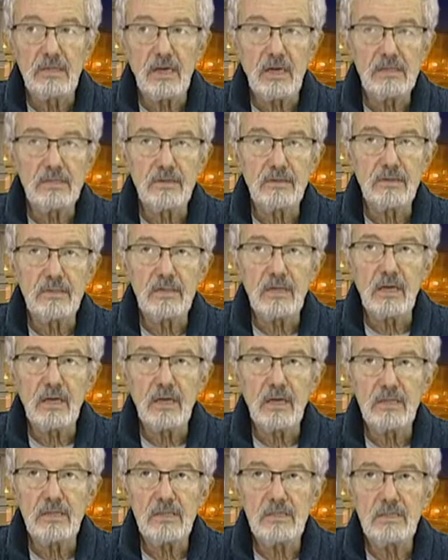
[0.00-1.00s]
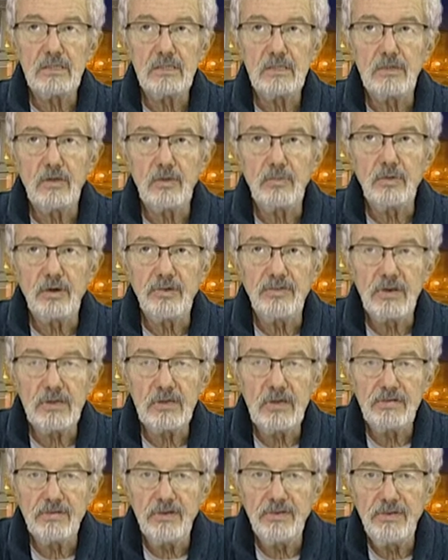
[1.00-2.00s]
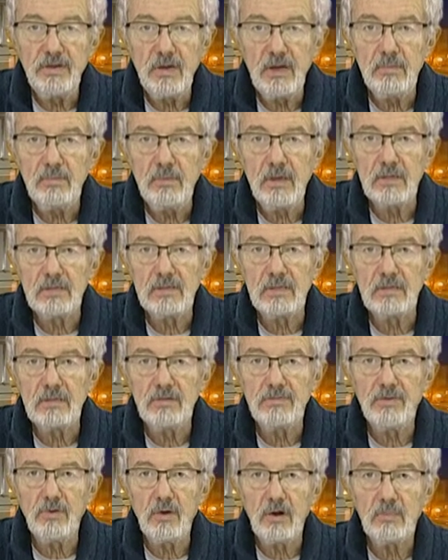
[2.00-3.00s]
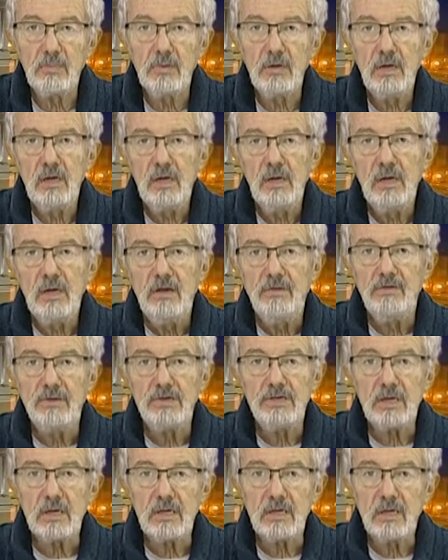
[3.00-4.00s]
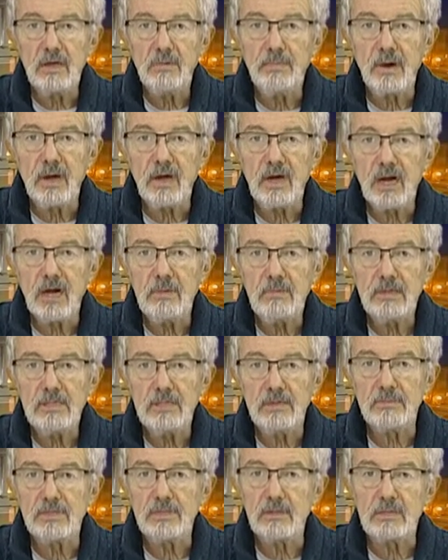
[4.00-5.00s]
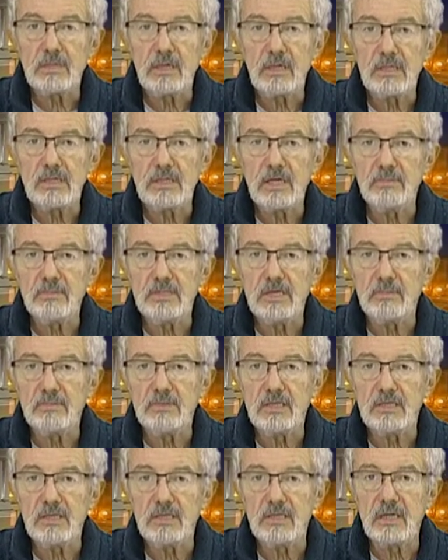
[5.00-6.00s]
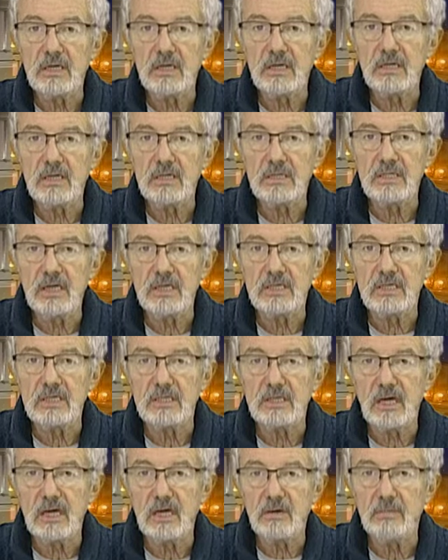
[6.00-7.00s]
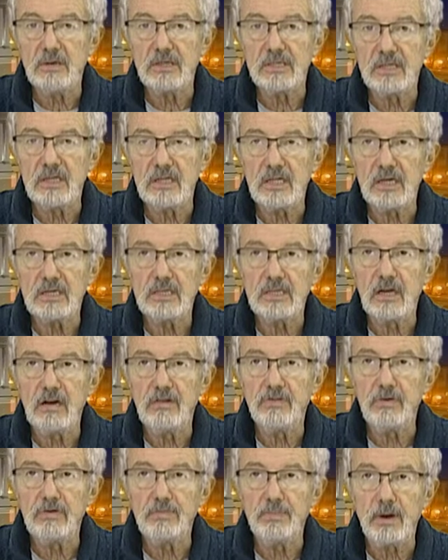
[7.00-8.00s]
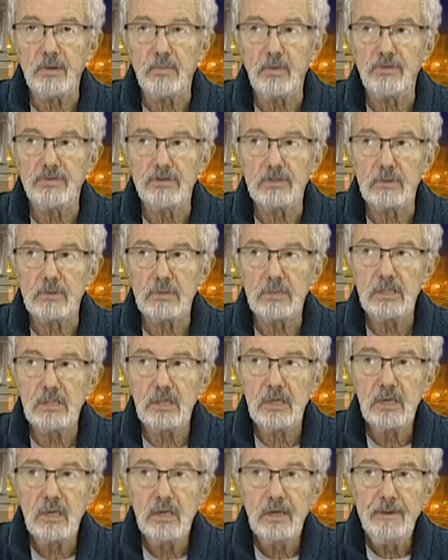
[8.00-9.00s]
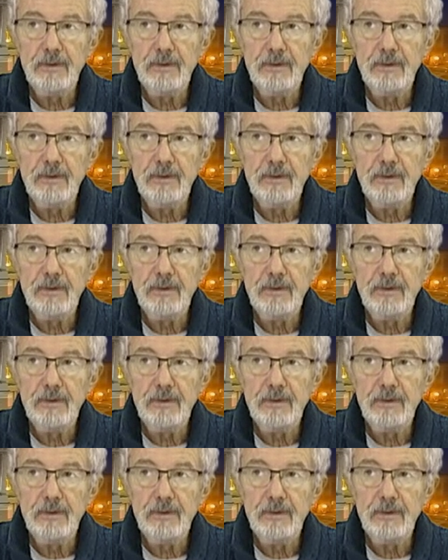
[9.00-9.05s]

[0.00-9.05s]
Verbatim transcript: Здравствуйте, дорогие одесситы, добрый вечер. В эфире Медиаинформ, вечерние программы 737-73-10, как обычно, наш телефон прямой в студии.